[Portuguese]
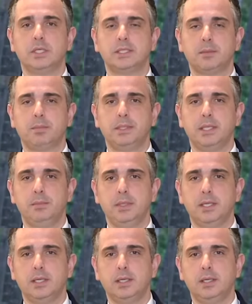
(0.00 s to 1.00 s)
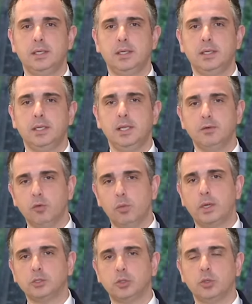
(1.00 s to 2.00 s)
essa pandemia que levou o
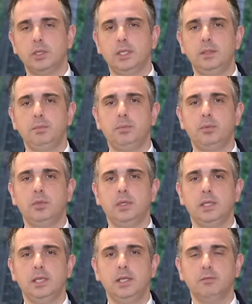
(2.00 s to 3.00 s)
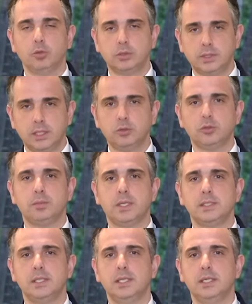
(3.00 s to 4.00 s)
Major Olímpio, levou tantos
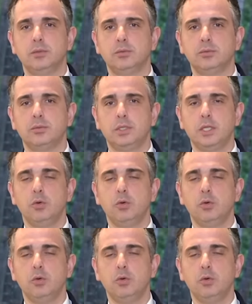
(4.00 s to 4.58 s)
brasileiros que